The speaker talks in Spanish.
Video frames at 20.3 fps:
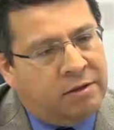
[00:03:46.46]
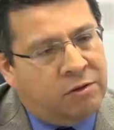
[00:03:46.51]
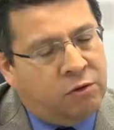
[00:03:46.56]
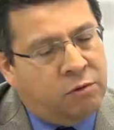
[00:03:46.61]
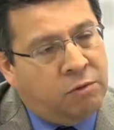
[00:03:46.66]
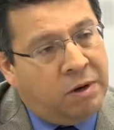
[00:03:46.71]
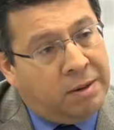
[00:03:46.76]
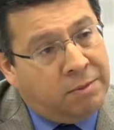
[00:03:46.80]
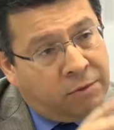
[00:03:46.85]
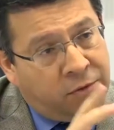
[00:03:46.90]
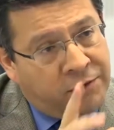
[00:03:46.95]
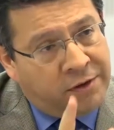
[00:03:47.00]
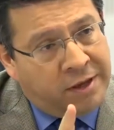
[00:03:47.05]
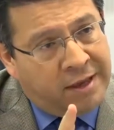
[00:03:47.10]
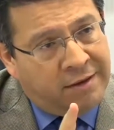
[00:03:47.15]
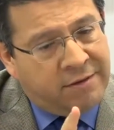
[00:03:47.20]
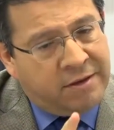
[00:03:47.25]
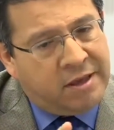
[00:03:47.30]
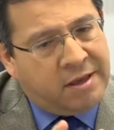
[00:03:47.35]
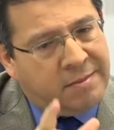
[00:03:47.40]
tú
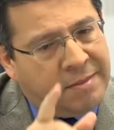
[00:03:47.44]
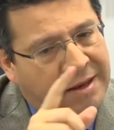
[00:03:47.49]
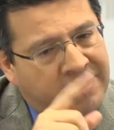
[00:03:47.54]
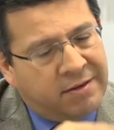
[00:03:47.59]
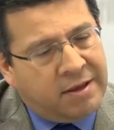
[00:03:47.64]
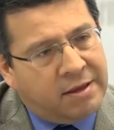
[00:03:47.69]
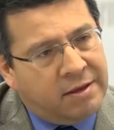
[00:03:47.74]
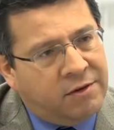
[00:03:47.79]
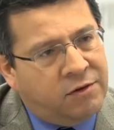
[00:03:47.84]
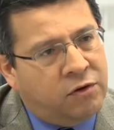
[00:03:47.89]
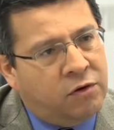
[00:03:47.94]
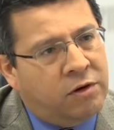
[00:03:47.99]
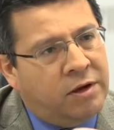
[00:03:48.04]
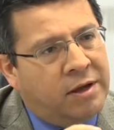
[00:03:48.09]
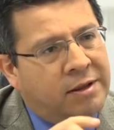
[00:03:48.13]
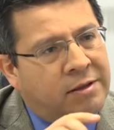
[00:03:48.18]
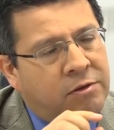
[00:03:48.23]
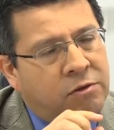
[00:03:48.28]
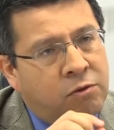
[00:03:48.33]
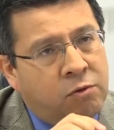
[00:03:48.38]
balbuceas y además ha dicho
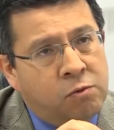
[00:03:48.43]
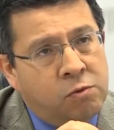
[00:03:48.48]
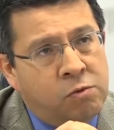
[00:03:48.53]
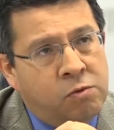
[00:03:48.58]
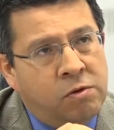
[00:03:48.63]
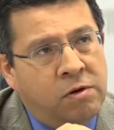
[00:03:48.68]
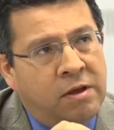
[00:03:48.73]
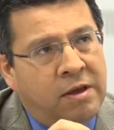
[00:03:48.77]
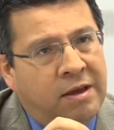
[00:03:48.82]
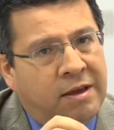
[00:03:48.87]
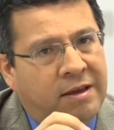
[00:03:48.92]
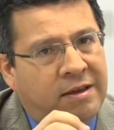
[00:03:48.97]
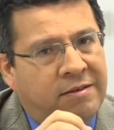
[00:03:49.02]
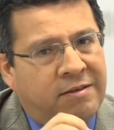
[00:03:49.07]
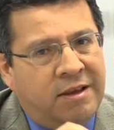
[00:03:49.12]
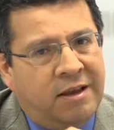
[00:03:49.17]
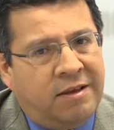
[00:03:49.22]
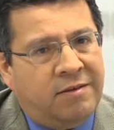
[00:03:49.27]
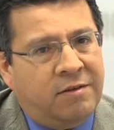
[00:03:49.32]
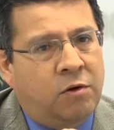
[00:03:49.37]
que tú
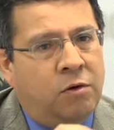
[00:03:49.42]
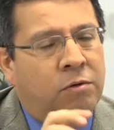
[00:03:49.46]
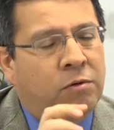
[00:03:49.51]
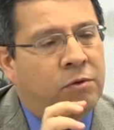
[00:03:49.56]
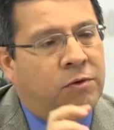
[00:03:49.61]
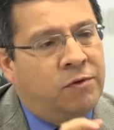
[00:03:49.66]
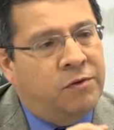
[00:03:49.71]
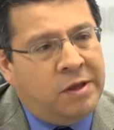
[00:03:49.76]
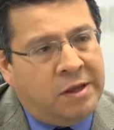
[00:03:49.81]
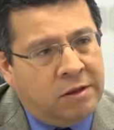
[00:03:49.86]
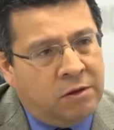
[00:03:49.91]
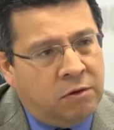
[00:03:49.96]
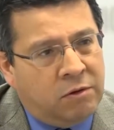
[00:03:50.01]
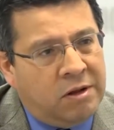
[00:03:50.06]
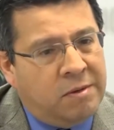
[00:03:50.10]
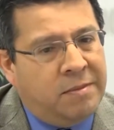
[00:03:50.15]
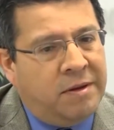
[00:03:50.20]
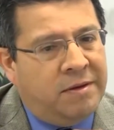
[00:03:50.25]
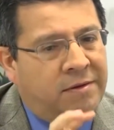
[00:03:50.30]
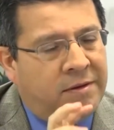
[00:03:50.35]
estás conduciendo
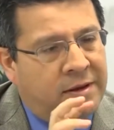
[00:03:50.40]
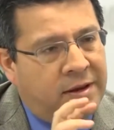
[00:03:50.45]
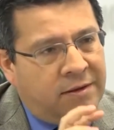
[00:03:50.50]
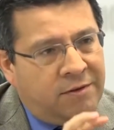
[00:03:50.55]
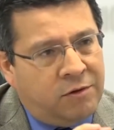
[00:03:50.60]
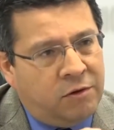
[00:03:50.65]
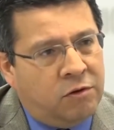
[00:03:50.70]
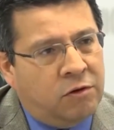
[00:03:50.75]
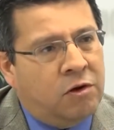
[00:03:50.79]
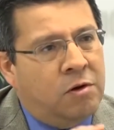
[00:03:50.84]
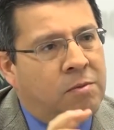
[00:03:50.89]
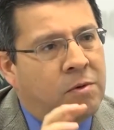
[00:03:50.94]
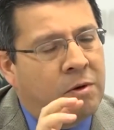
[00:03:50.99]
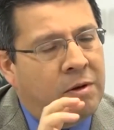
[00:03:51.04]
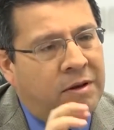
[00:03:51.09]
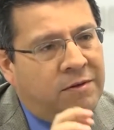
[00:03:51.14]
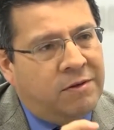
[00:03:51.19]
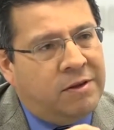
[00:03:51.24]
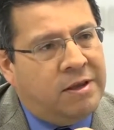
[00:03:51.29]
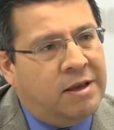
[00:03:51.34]
una investigación
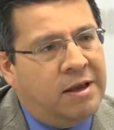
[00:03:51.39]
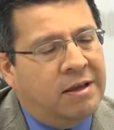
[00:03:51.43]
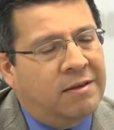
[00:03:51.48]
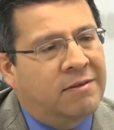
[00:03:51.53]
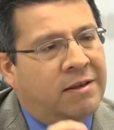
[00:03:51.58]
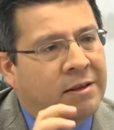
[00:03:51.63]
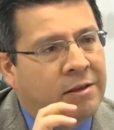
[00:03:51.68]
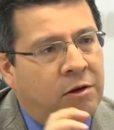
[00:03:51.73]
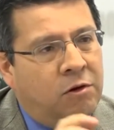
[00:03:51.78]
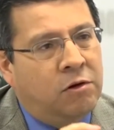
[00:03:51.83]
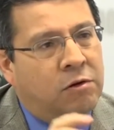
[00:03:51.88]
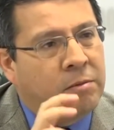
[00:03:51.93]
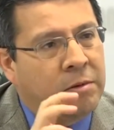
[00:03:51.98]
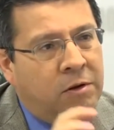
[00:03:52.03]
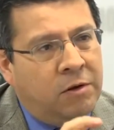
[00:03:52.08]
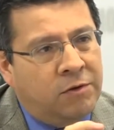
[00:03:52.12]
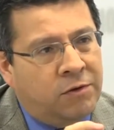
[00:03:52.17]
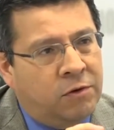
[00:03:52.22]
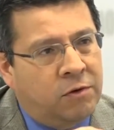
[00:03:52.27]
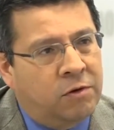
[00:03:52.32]
como lo hacía Sendero
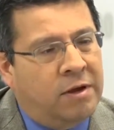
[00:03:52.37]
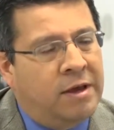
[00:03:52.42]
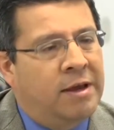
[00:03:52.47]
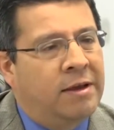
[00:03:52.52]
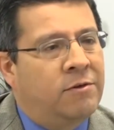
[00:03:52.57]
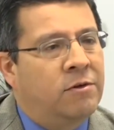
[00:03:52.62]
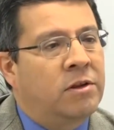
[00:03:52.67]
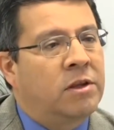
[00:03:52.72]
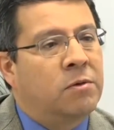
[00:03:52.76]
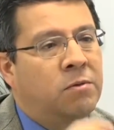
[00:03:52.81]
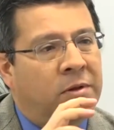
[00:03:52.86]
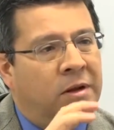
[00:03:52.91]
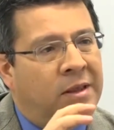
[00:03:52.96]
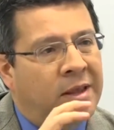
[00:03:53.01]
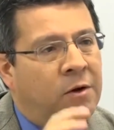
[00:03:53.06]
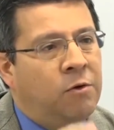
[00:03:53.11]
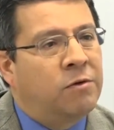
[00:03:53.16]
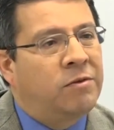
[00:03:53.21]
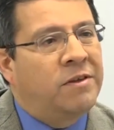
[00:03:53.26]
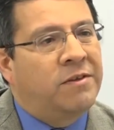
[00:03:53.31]
Luminoso en estos
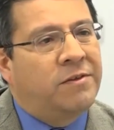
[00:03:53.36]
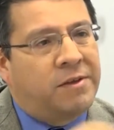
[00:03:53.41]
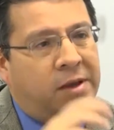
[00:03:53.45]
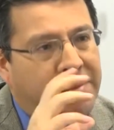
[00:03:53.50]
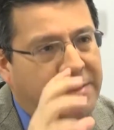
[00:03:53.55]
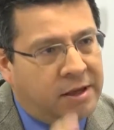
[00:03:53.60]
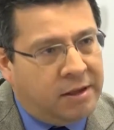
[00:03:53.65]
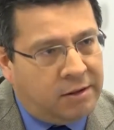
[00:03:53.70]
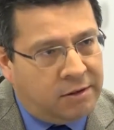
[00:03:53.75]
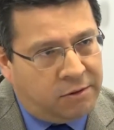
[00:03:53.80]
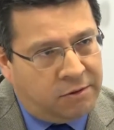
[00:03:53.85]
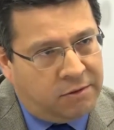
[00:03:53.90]
tribunales de ajusticiamiento.